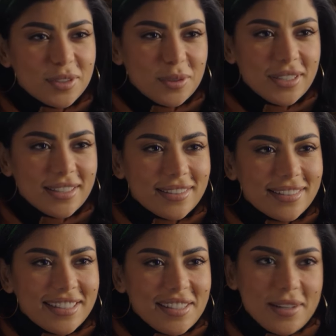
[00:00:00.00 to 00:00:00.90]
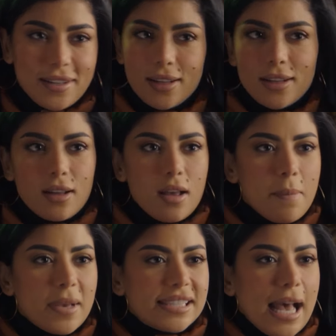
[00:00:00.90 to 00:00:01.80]
الدنيا
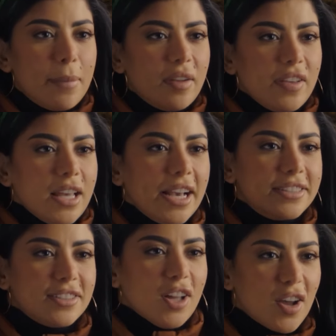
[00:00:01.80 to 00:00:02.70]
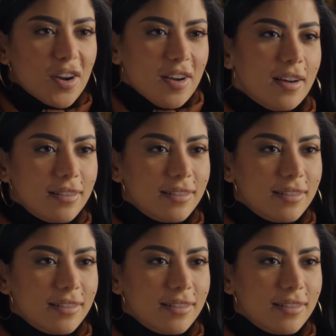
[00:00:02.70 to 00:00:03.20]
بس عمل فيا حته حركه